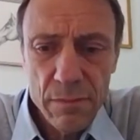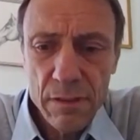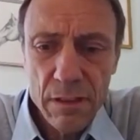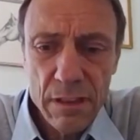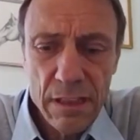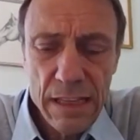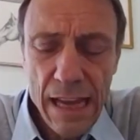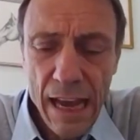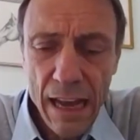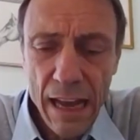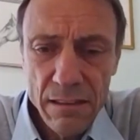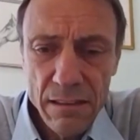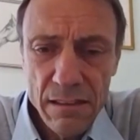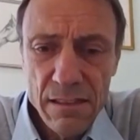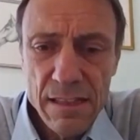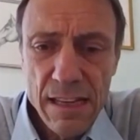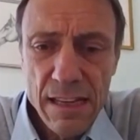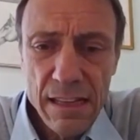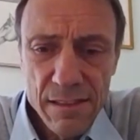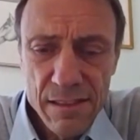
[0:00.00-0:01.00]
die
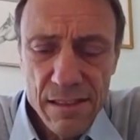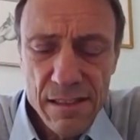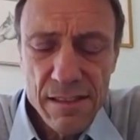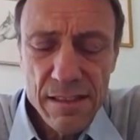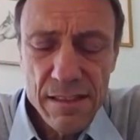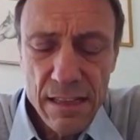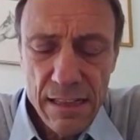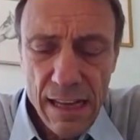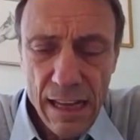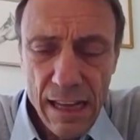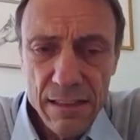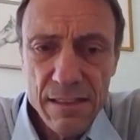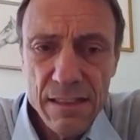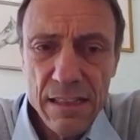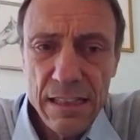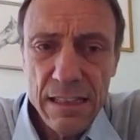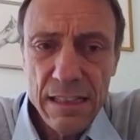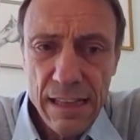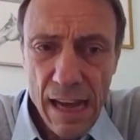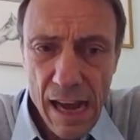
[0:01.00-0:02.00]
Ansätze sind an
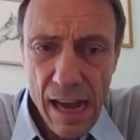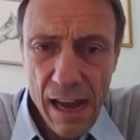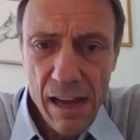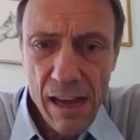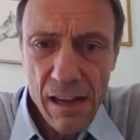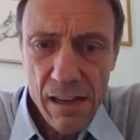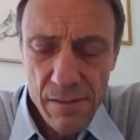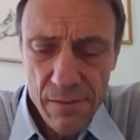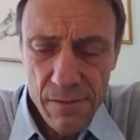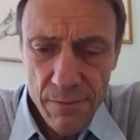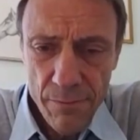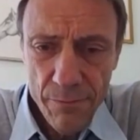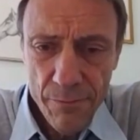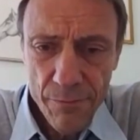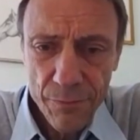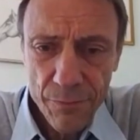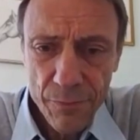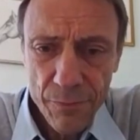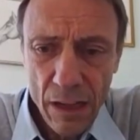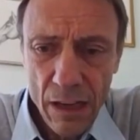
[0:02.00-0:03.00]
sich da.
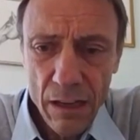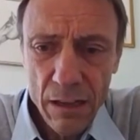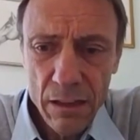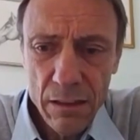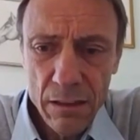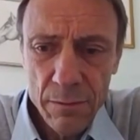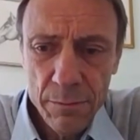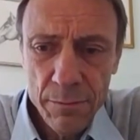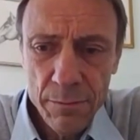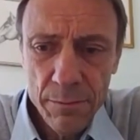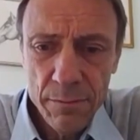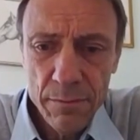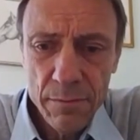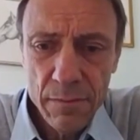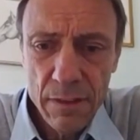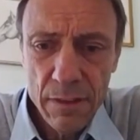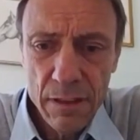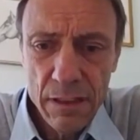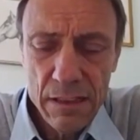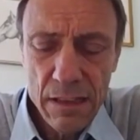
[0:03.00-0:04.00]
Ähm,
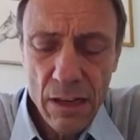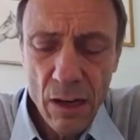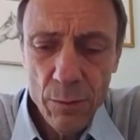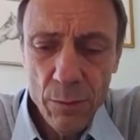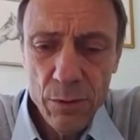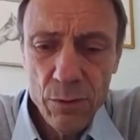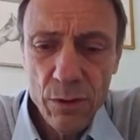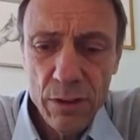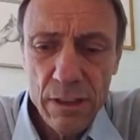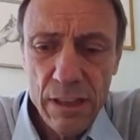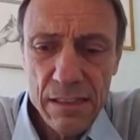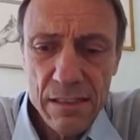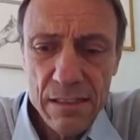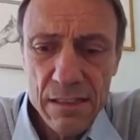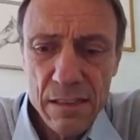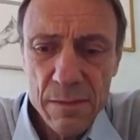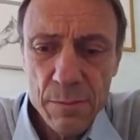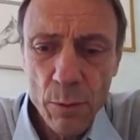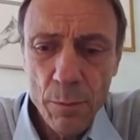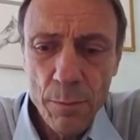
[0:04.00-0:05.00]
ich glaube nur, dass
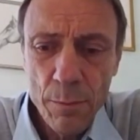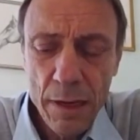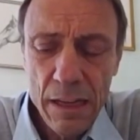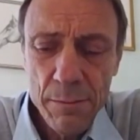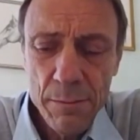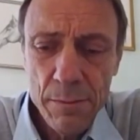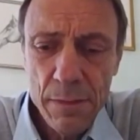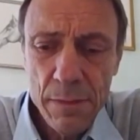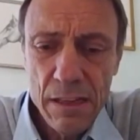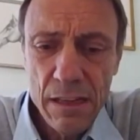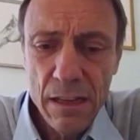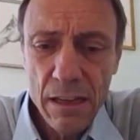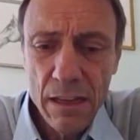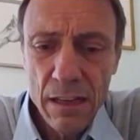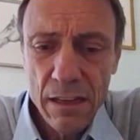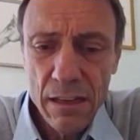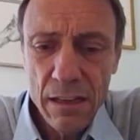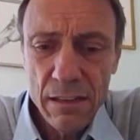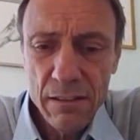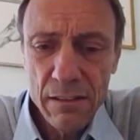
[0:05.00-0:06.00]
das Problem
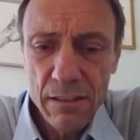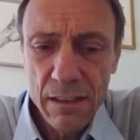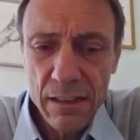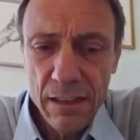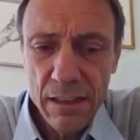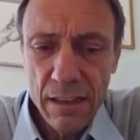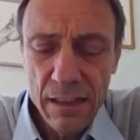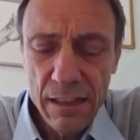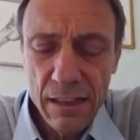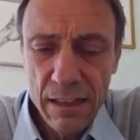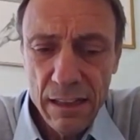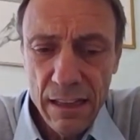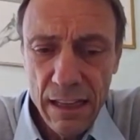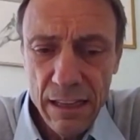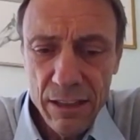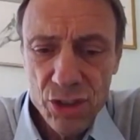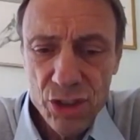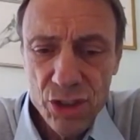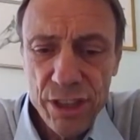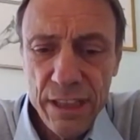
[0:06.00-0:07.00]

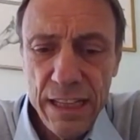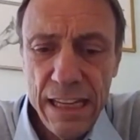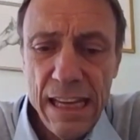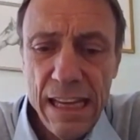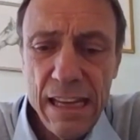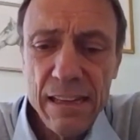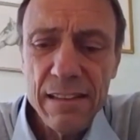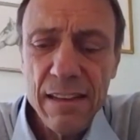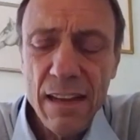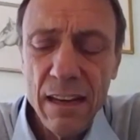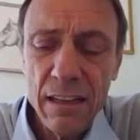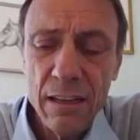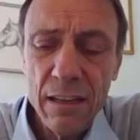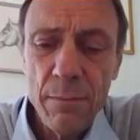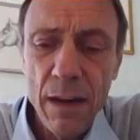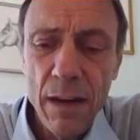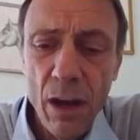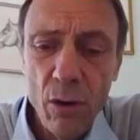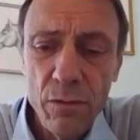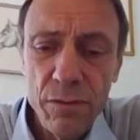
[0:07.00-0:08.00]
entsteht dann im
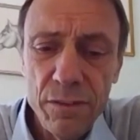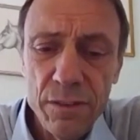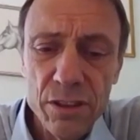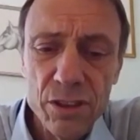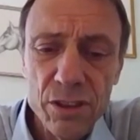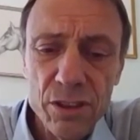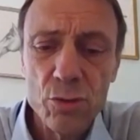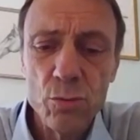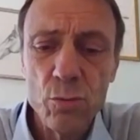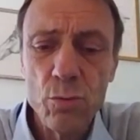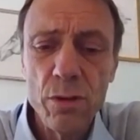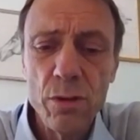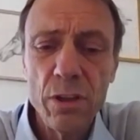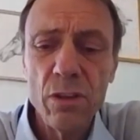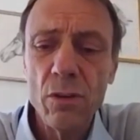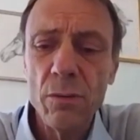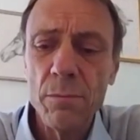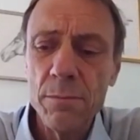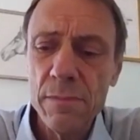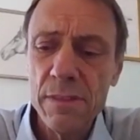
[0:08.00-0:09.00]
Lauf des
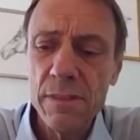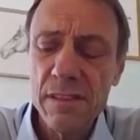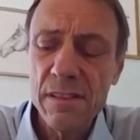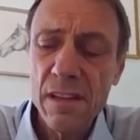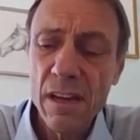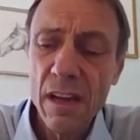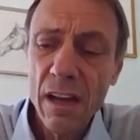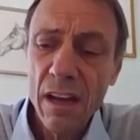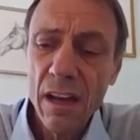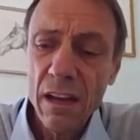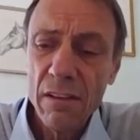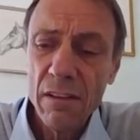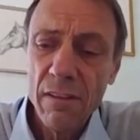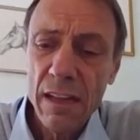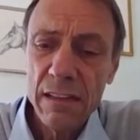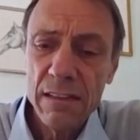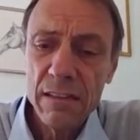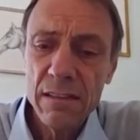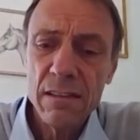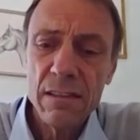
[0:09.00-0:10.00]
Studiums,
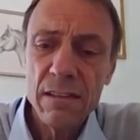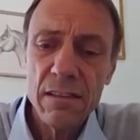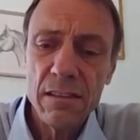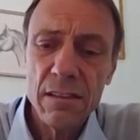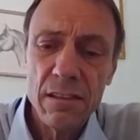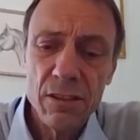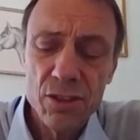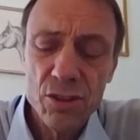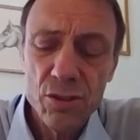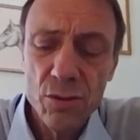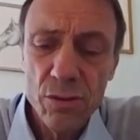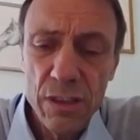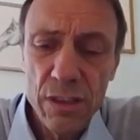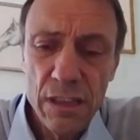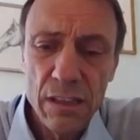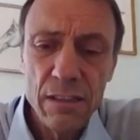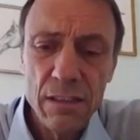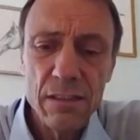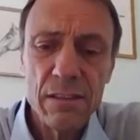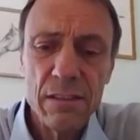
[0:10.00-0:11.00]
wenn die
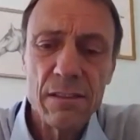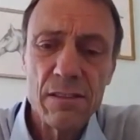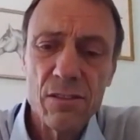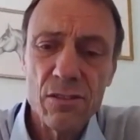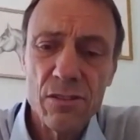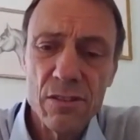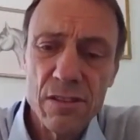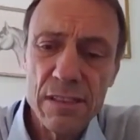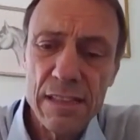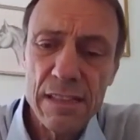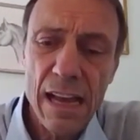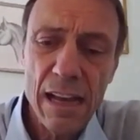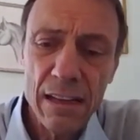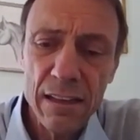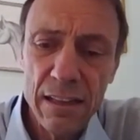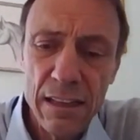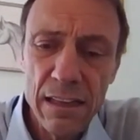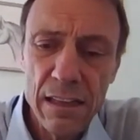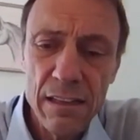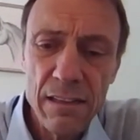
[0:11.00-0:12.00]
Studierenden
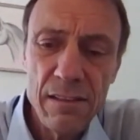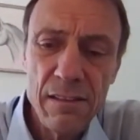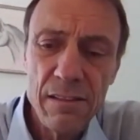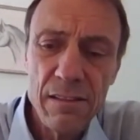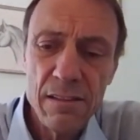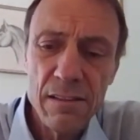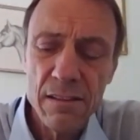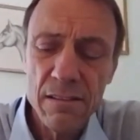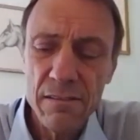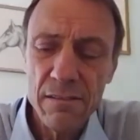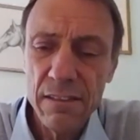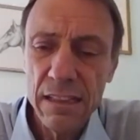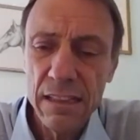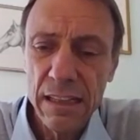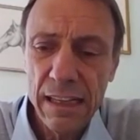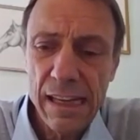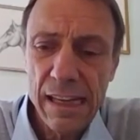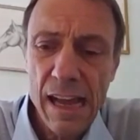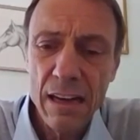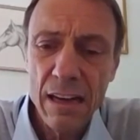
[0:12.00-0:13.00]
sozusagen in die
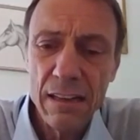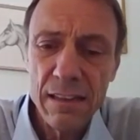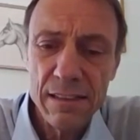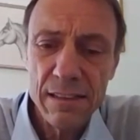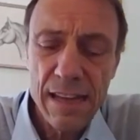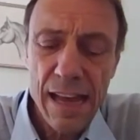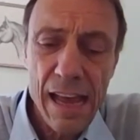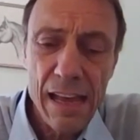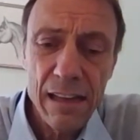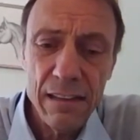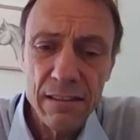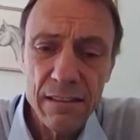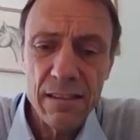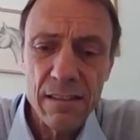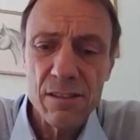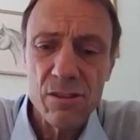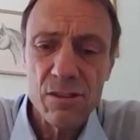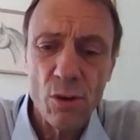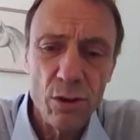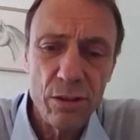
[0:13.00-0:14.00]
Realität
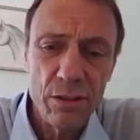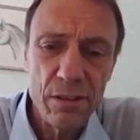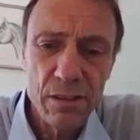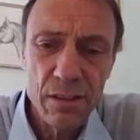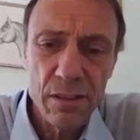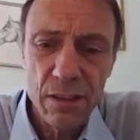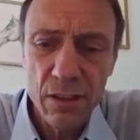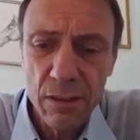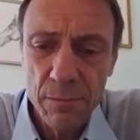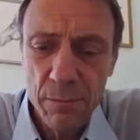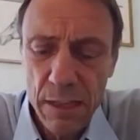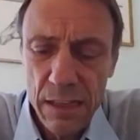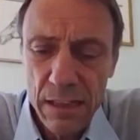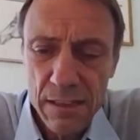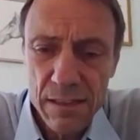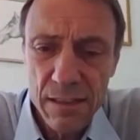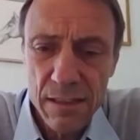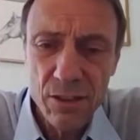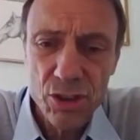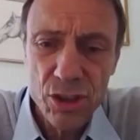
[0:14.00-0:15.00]
des heutigen
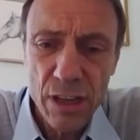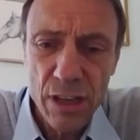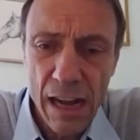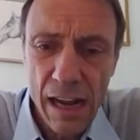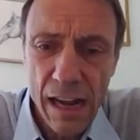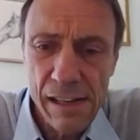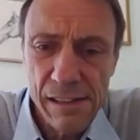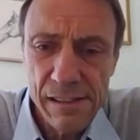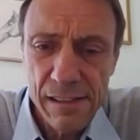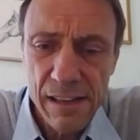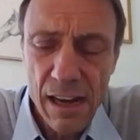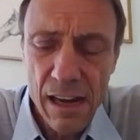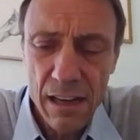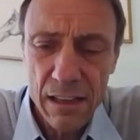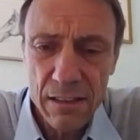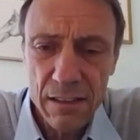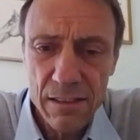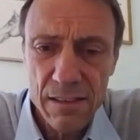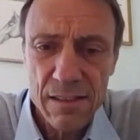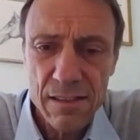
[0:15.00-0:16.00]
medizinischen
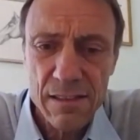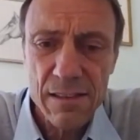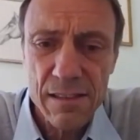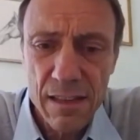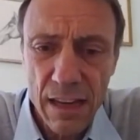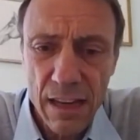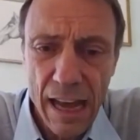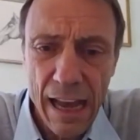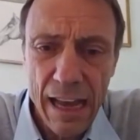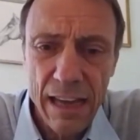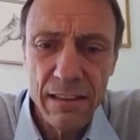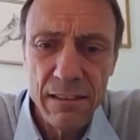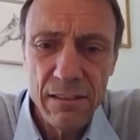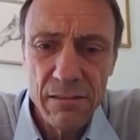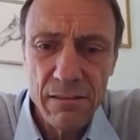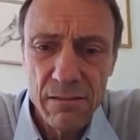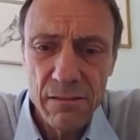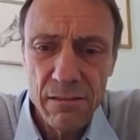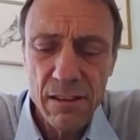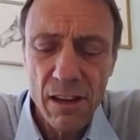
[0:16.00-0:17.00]
Alltags
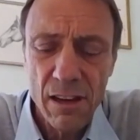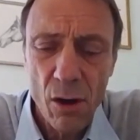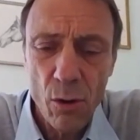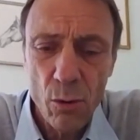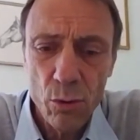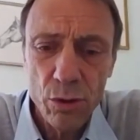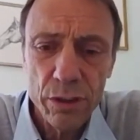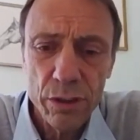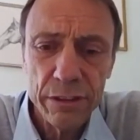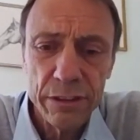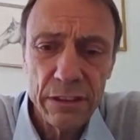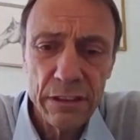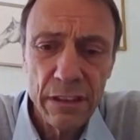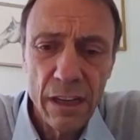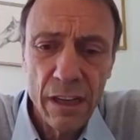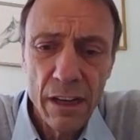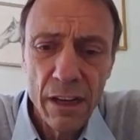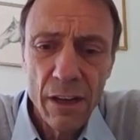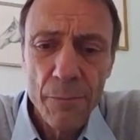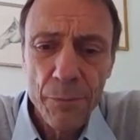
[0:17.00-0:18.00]
eintauchen
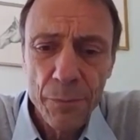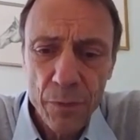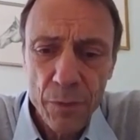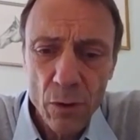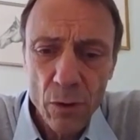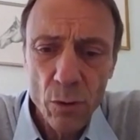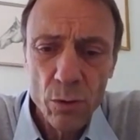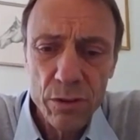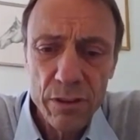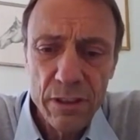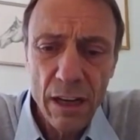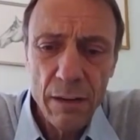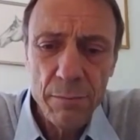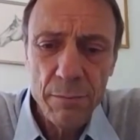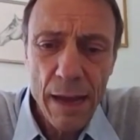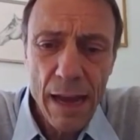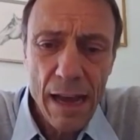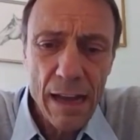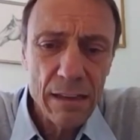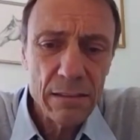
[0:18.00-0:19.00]
und dann
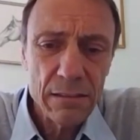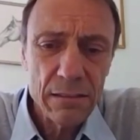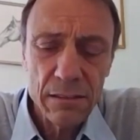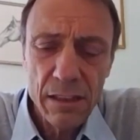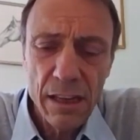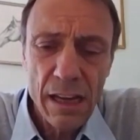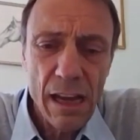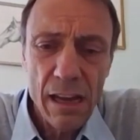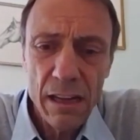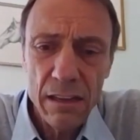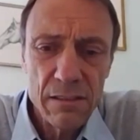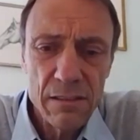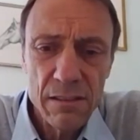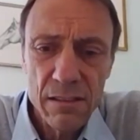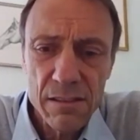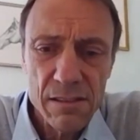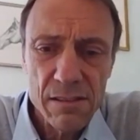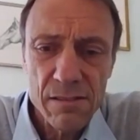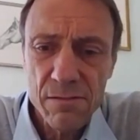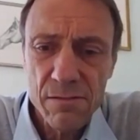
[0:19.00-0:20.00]
merken, naja,
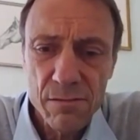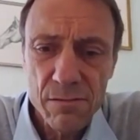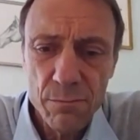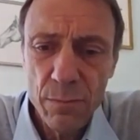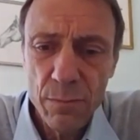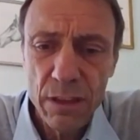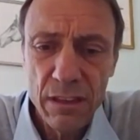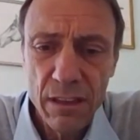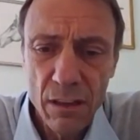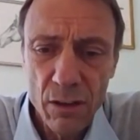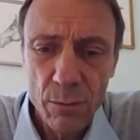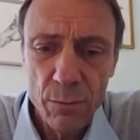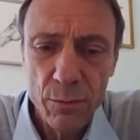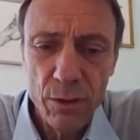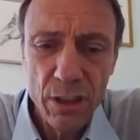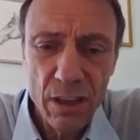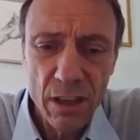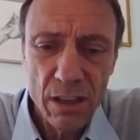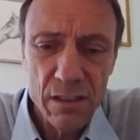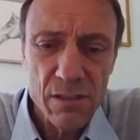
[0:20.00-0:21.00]
das mit der
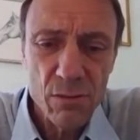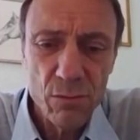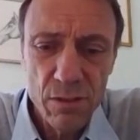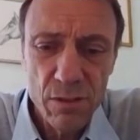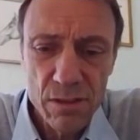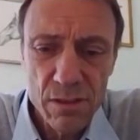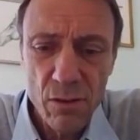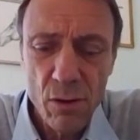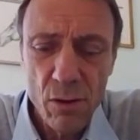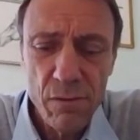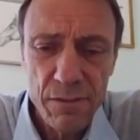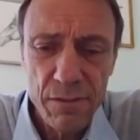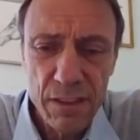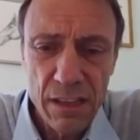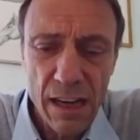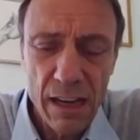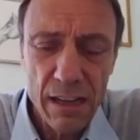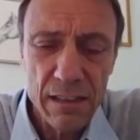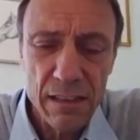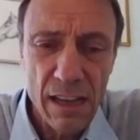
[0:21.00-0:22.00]
Kommunikation, das läuft
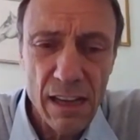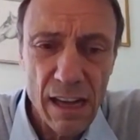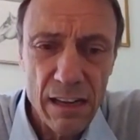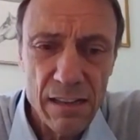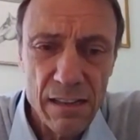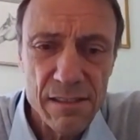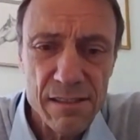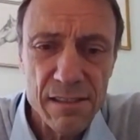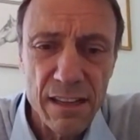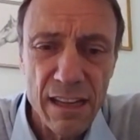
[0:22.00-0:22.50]
hier eigentlich alles,